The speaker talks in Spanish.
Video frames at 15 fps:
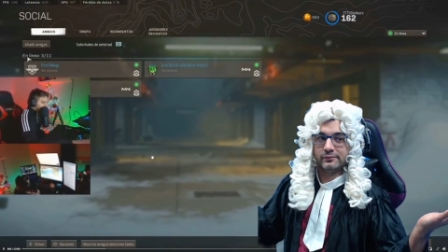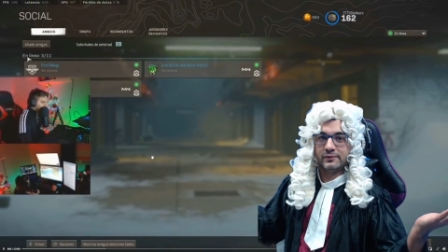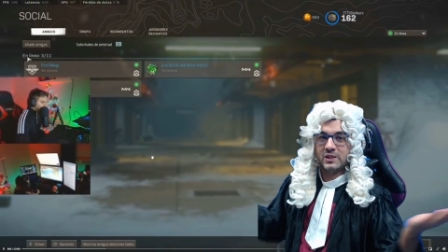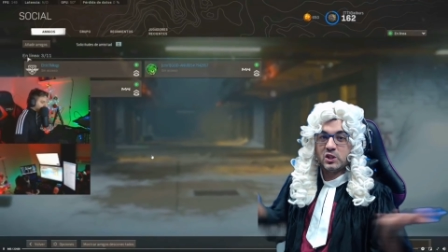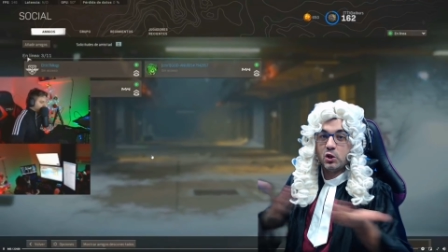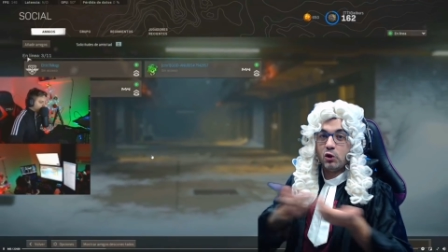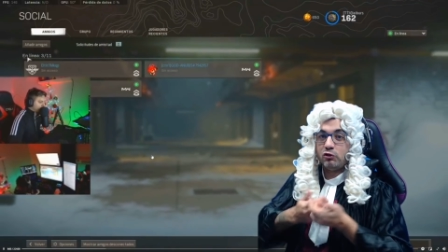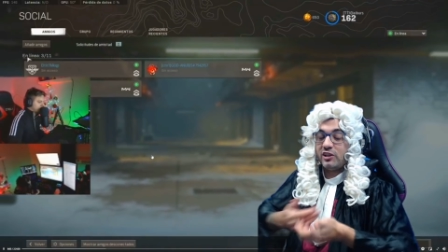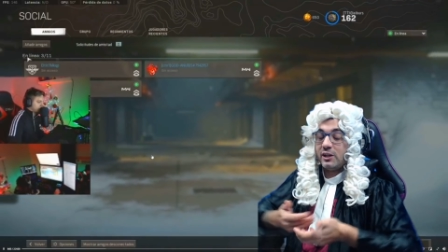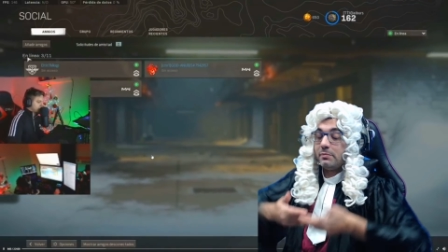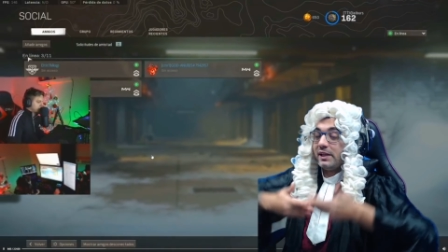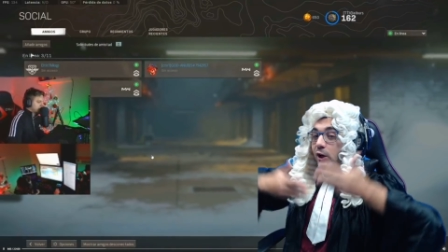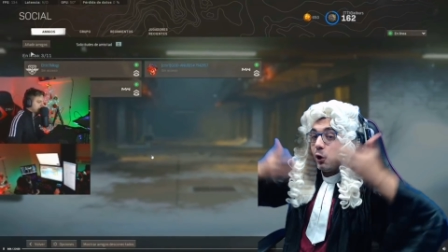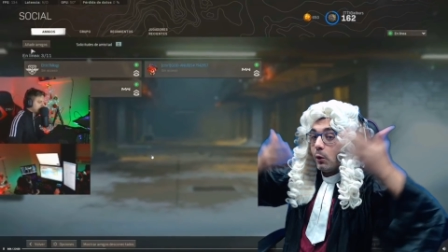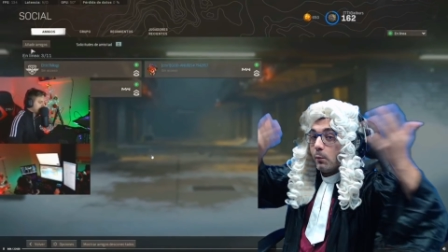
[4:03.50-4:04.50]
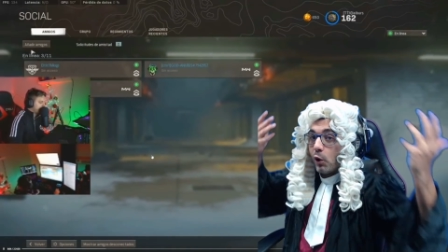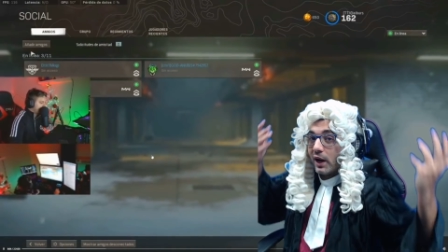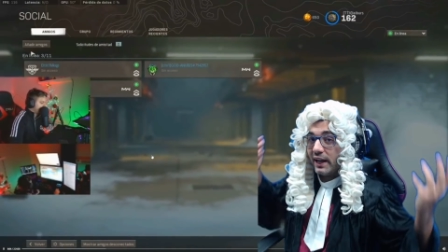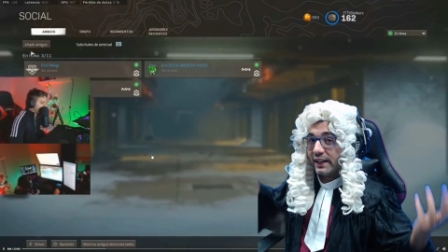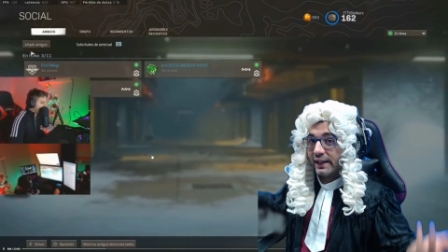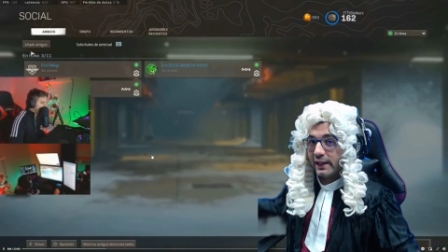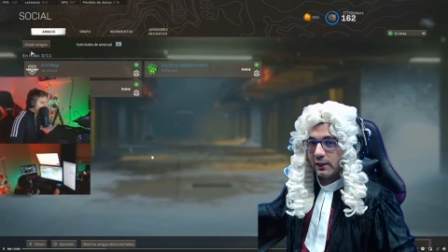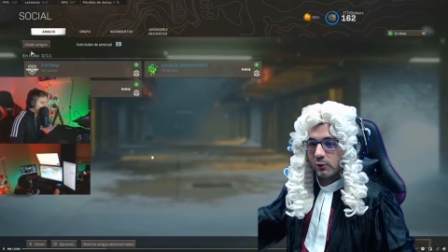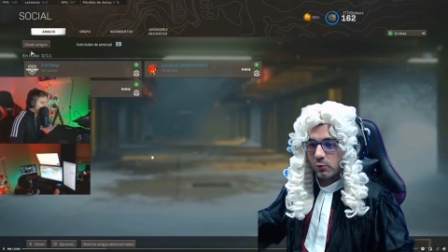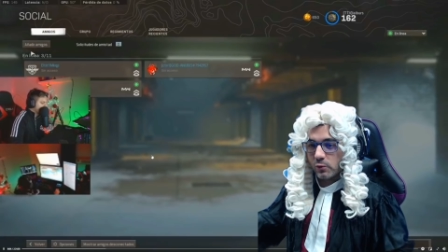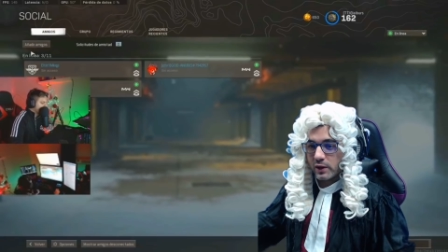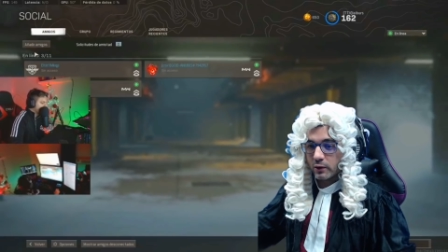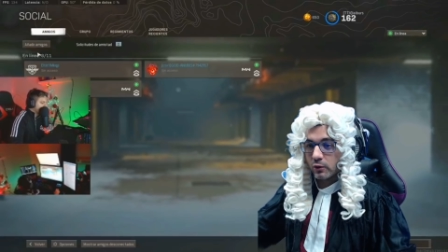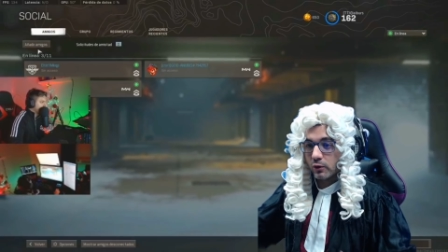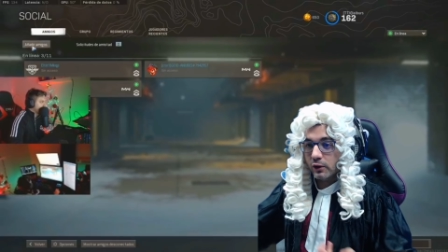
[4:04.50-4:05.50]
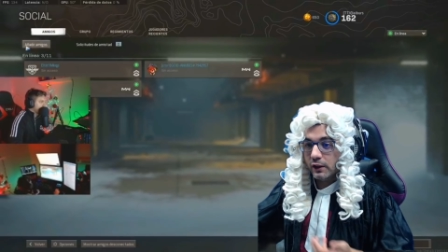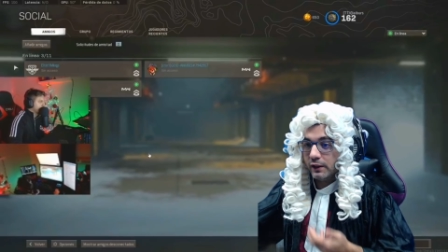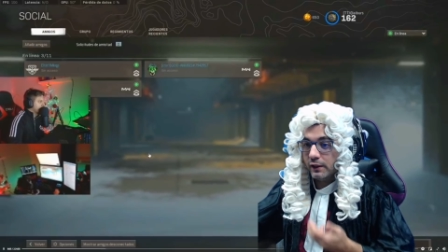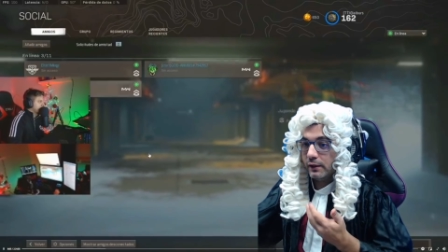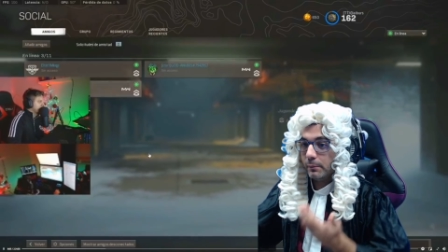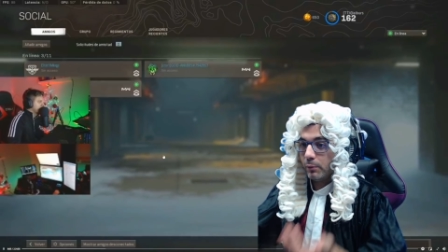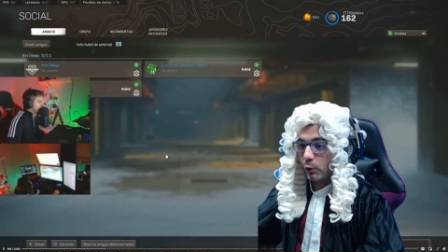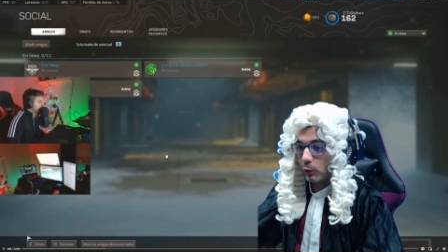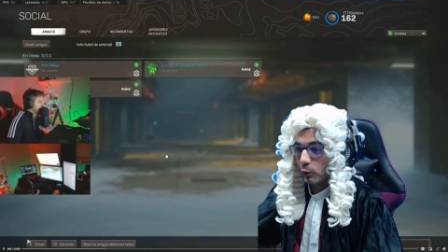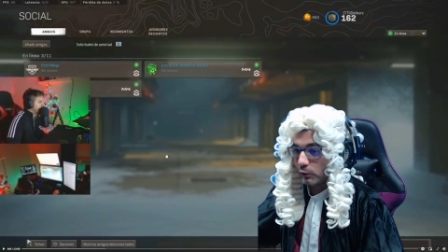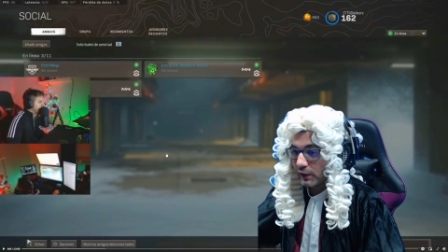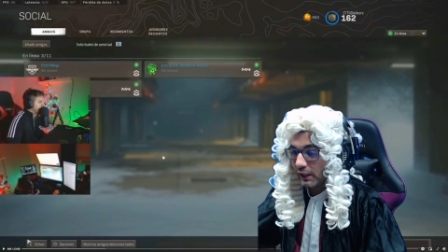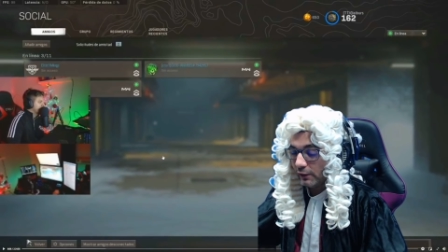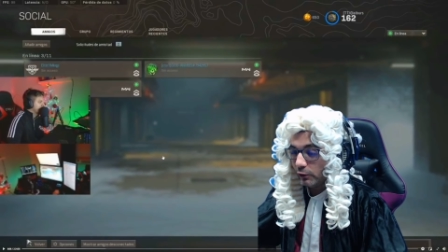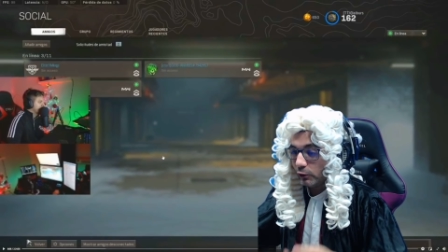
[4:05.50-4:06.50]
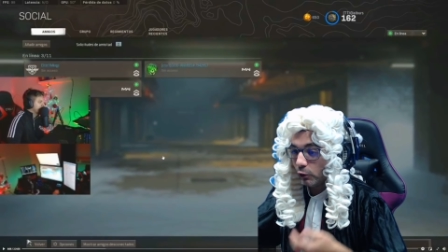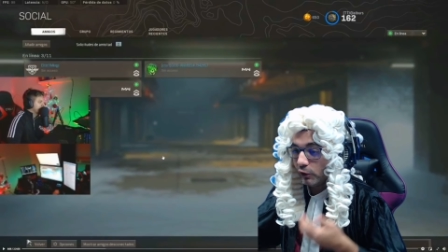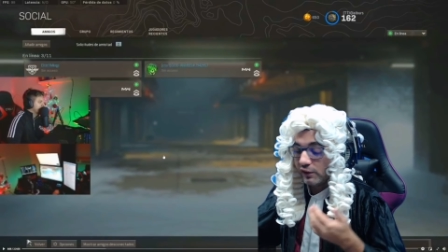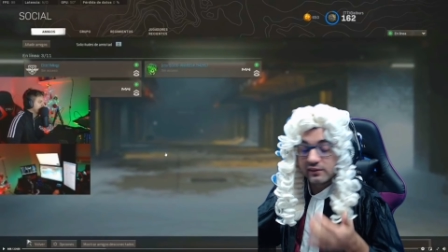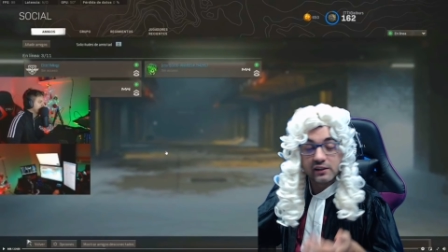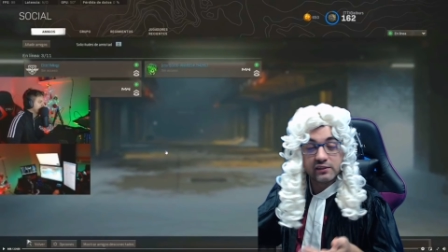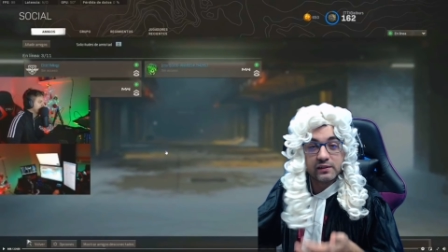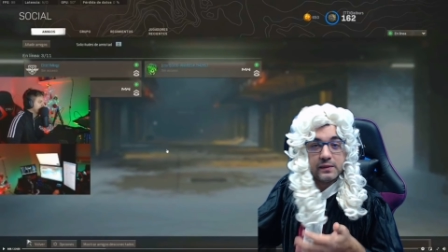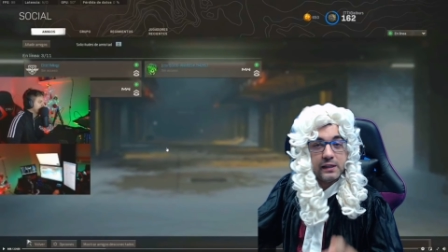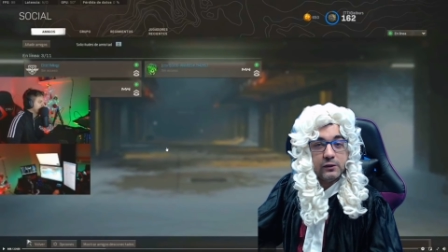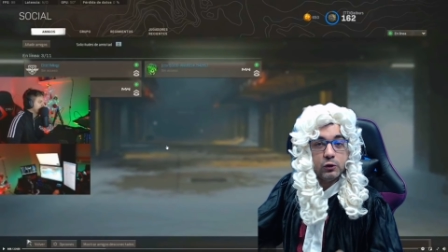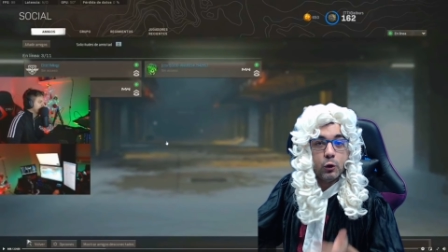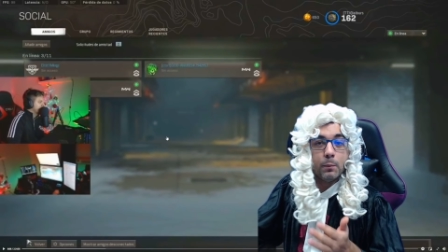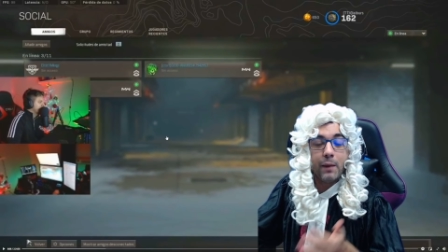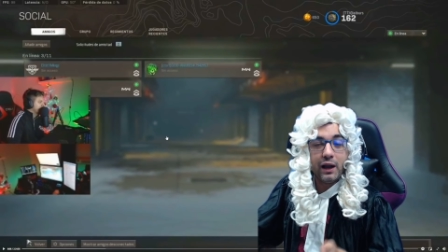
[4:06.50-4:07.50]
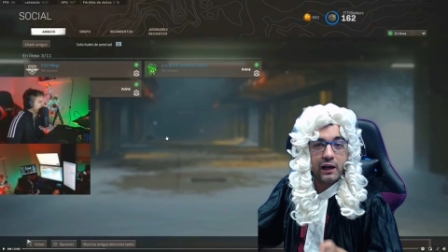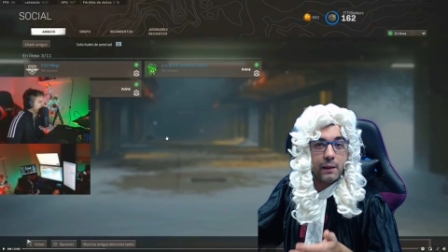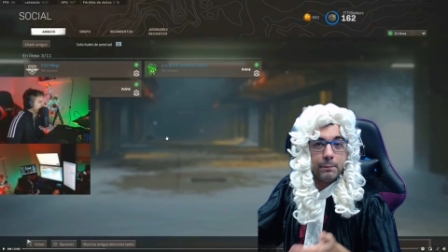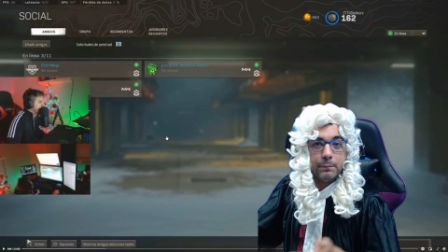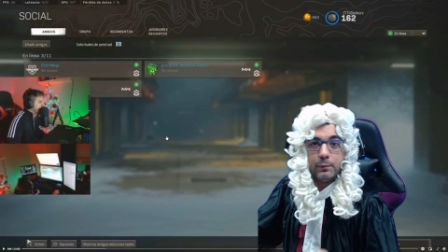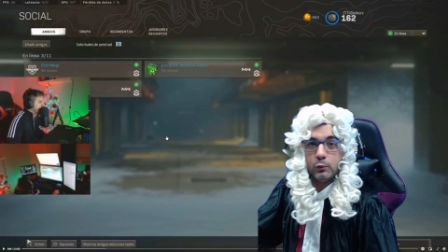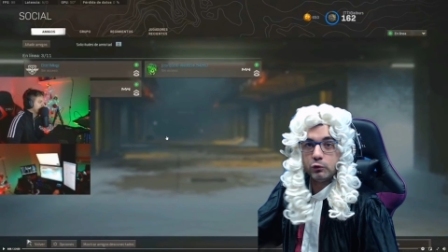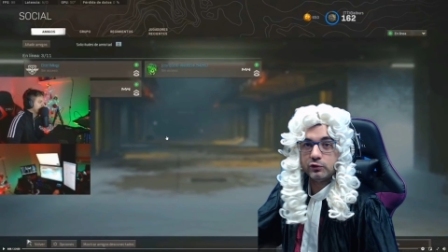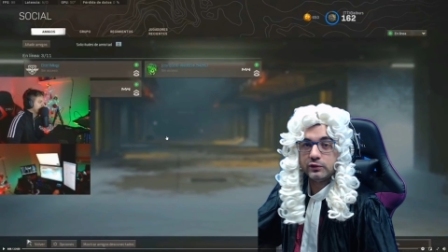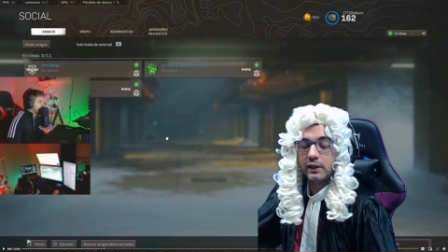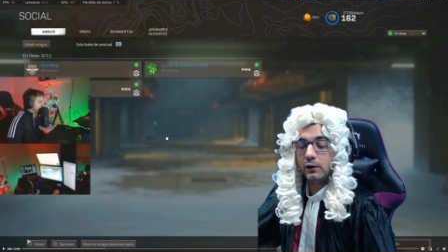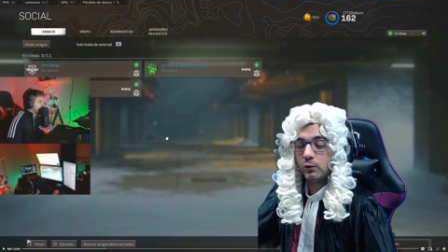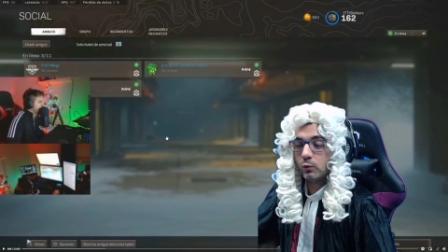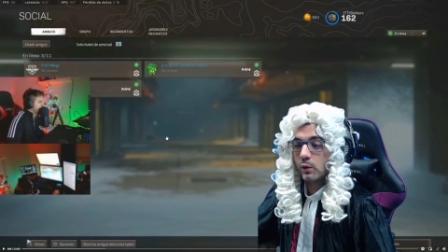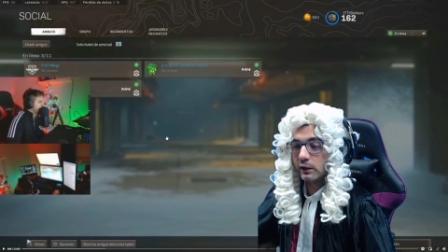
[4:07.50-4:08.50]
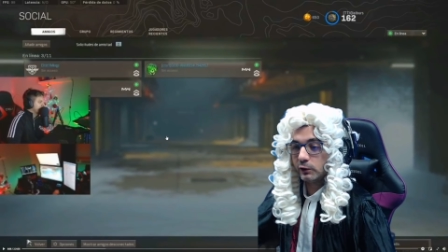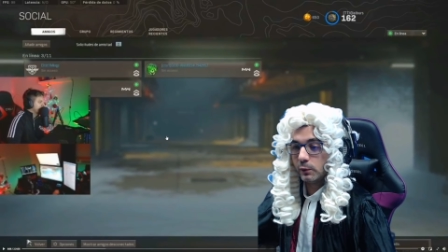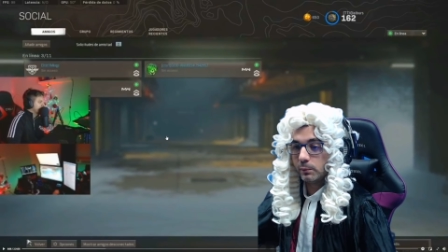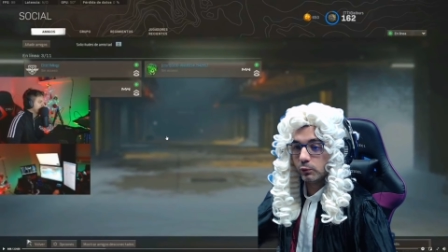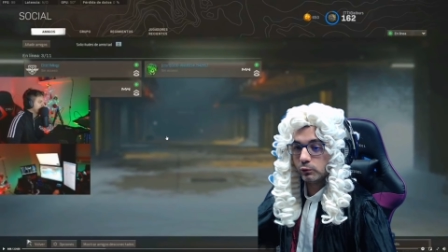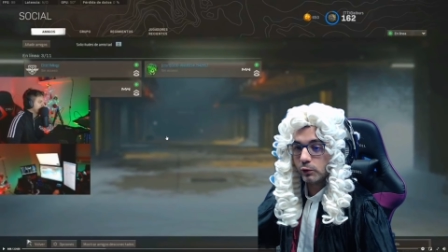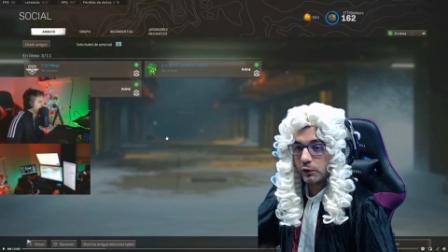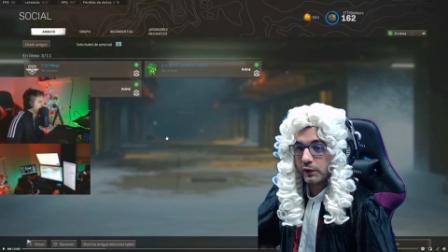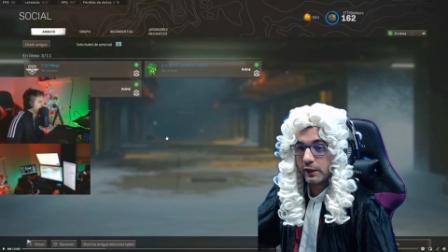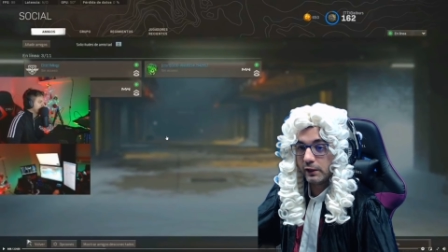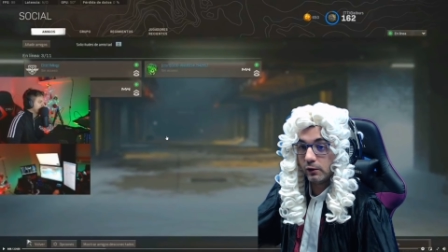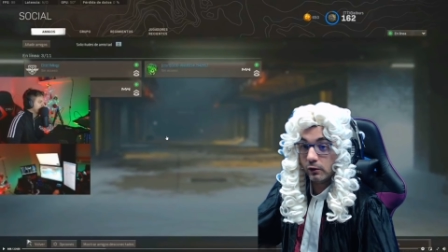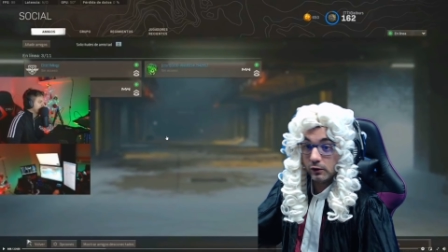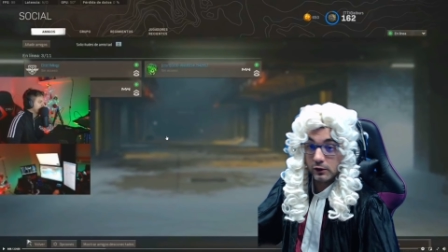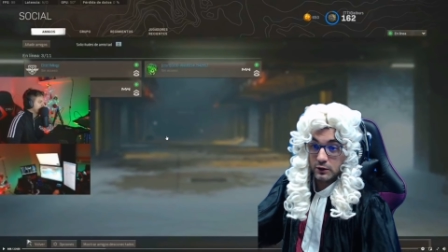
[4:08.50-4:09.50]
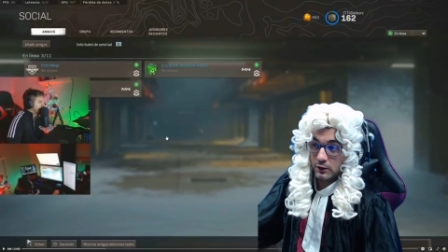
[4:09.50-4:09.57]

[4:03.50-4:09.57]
No se ve cómo carga el juego. Por lo tanto, estás haciendo mala aposta el 4.0.